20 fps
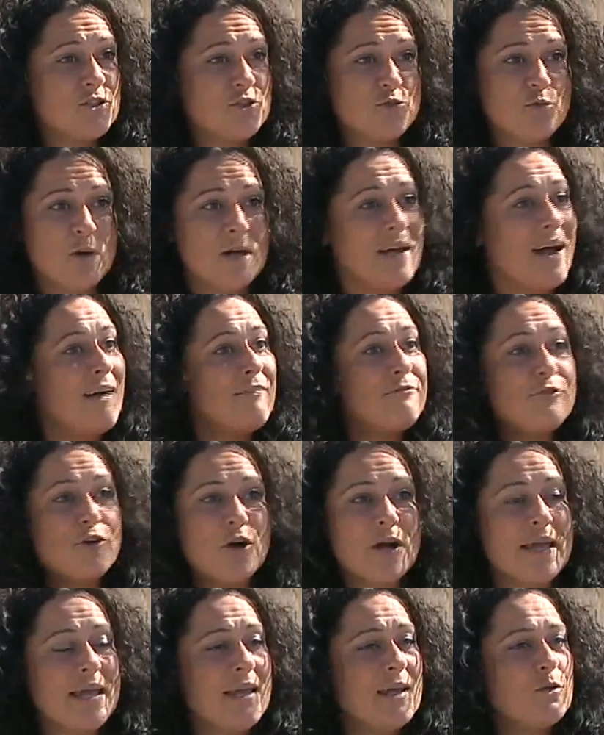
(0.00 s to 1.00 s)
soit en
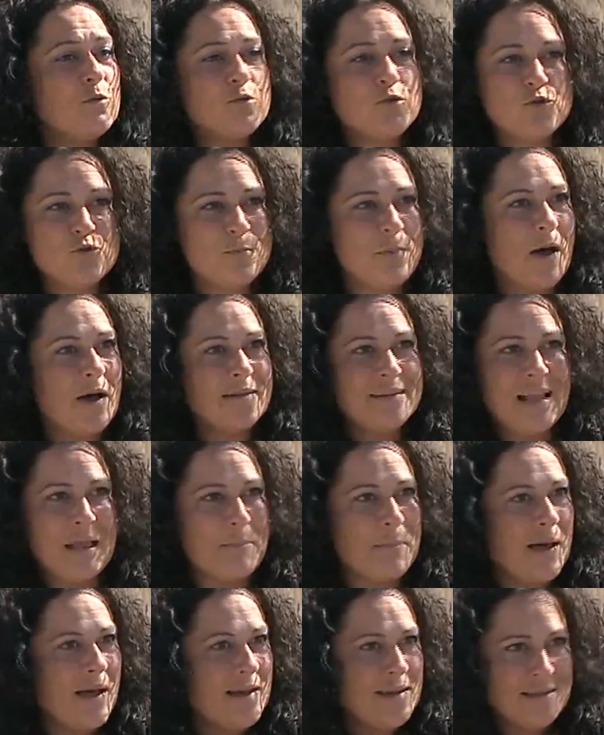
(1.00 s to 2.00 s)
forêt ou sur le bord de la
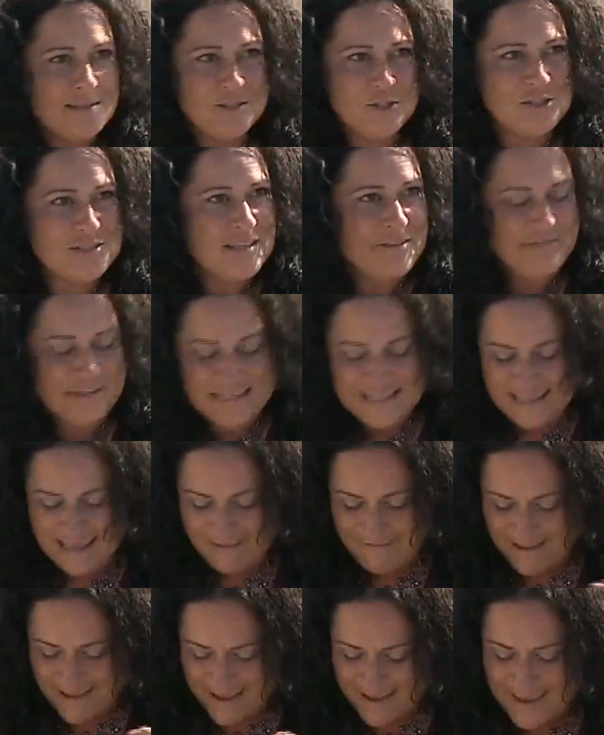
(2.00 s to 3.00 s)
mer, ça, ça fait le
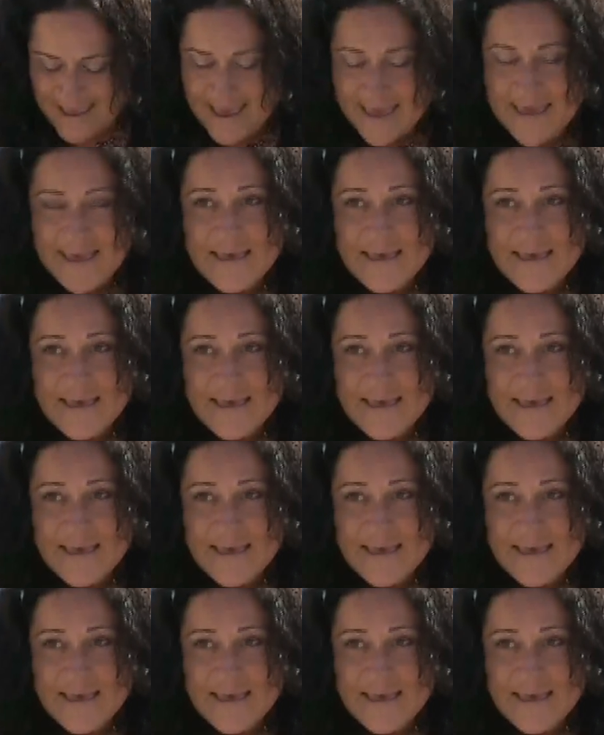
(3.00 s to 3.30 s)
travail.